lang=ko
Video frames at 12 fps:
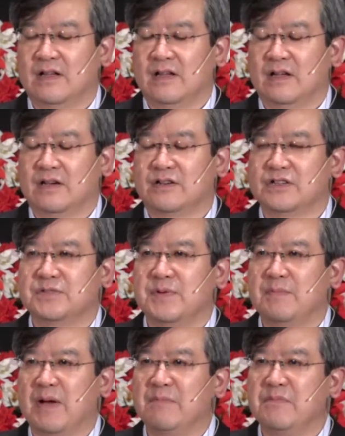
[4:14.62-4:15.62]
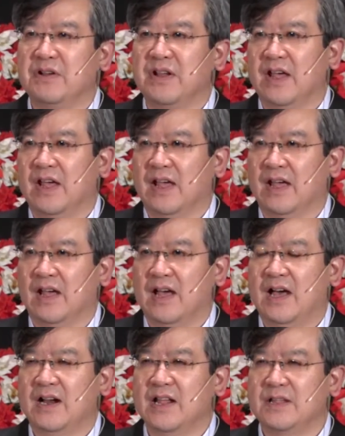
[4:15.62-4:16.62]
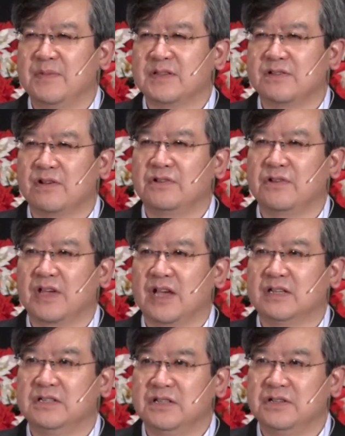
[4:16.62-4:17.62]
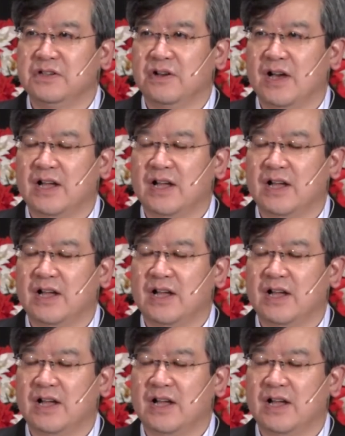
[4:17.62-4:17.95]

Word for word: 아, 그렇지만 반면에 하나님의 성령의 그 능력,